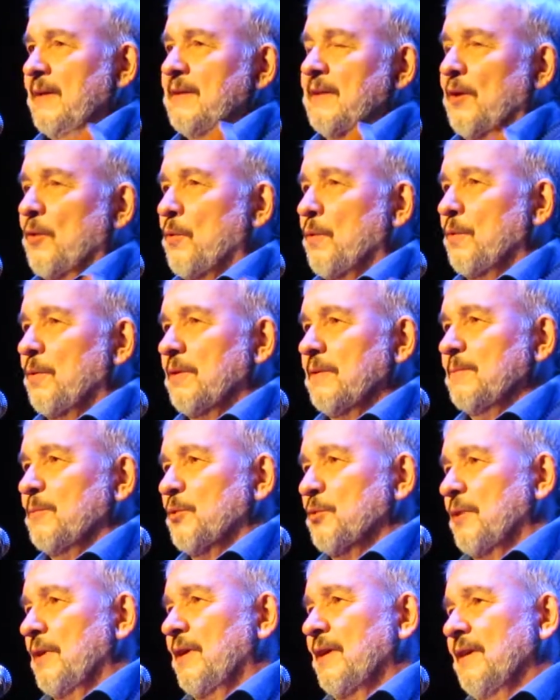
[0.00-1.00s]
такое
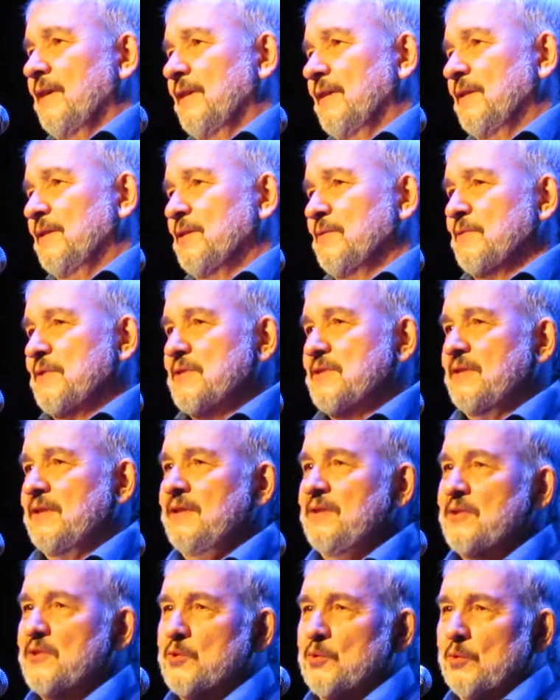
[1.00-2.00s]
музыкальное
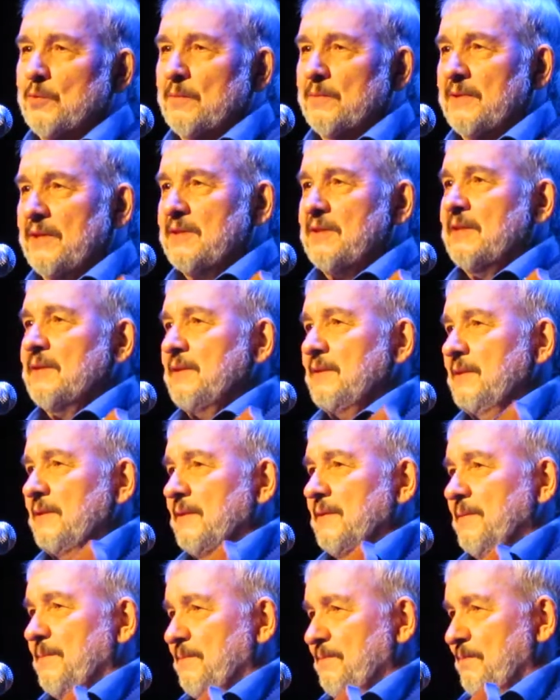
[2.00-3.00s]
наваждение, что надо
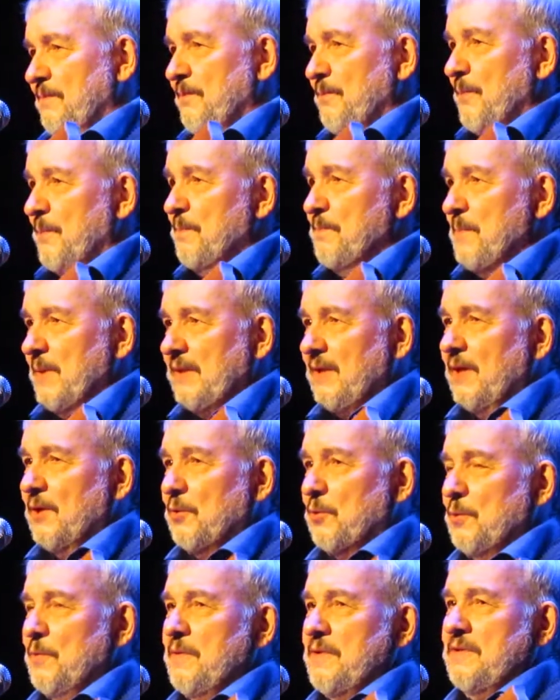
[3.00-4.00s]

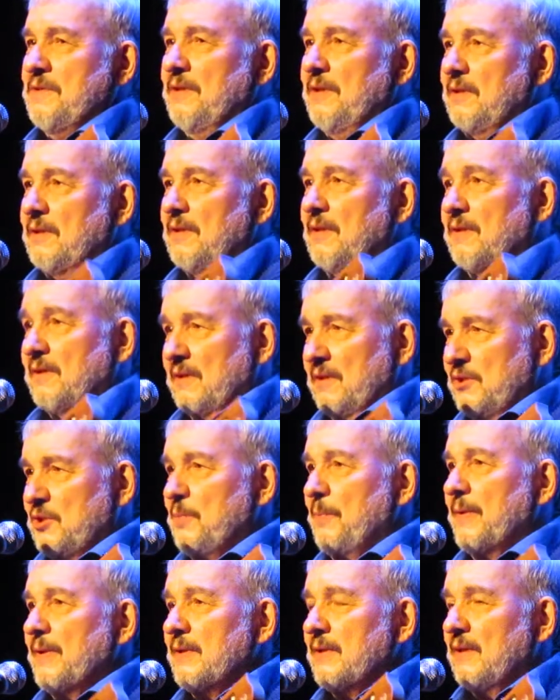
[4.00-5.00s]
подготовить стихи к
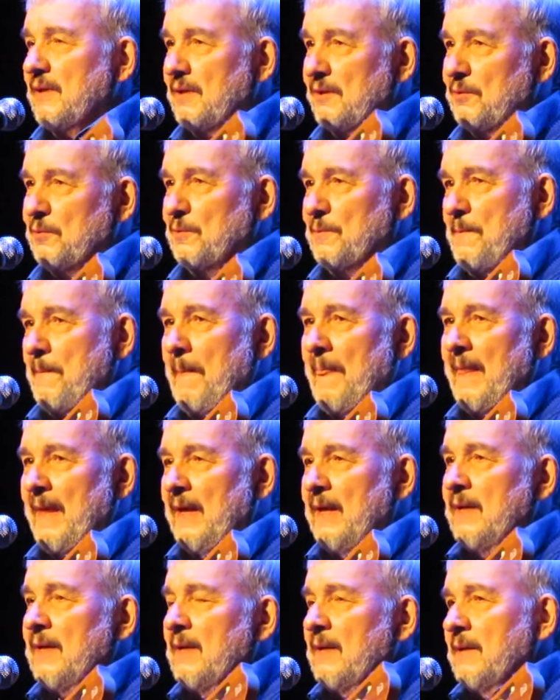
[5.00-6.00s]
исполнению.
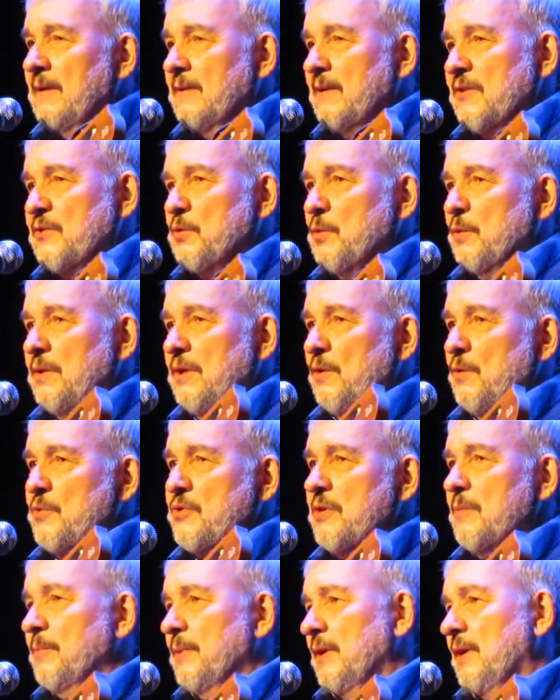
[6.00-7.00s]
За что я
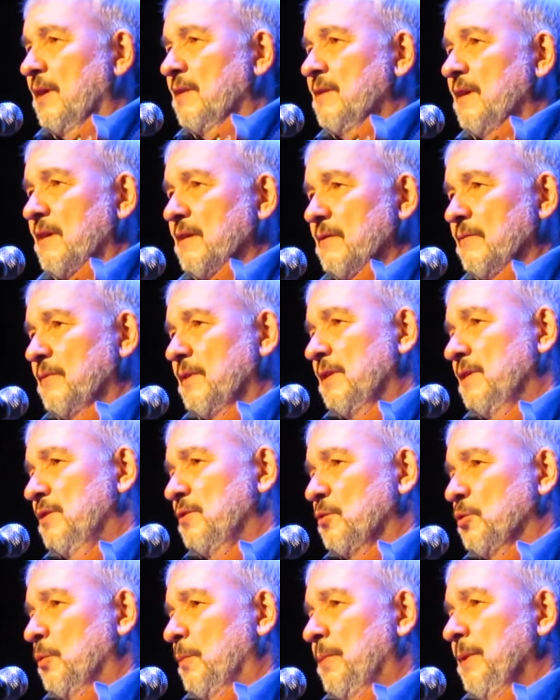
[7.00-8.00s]
очень благодарен
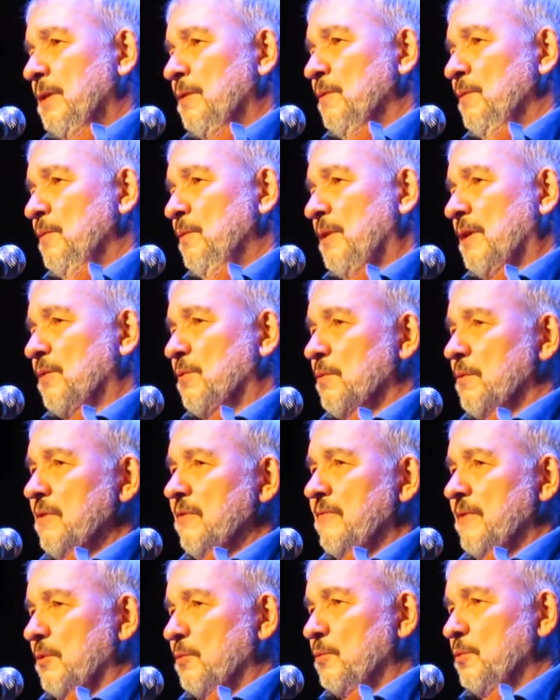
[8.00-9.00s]
Валентину Пикулю, который
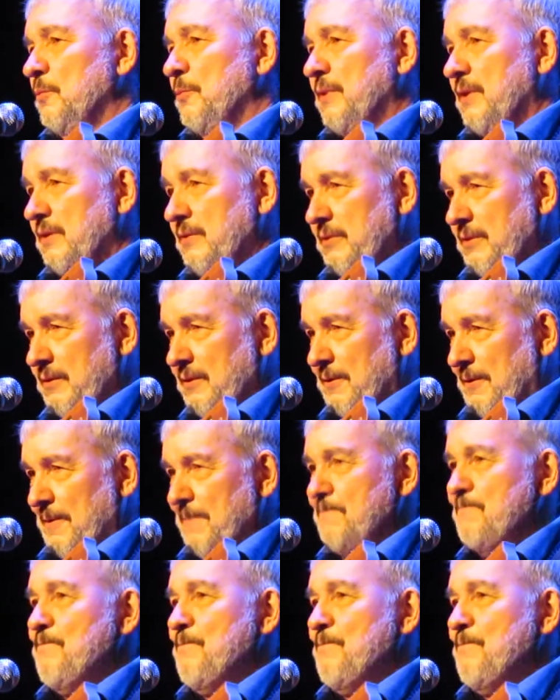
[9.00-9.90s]
вернул мне стихи.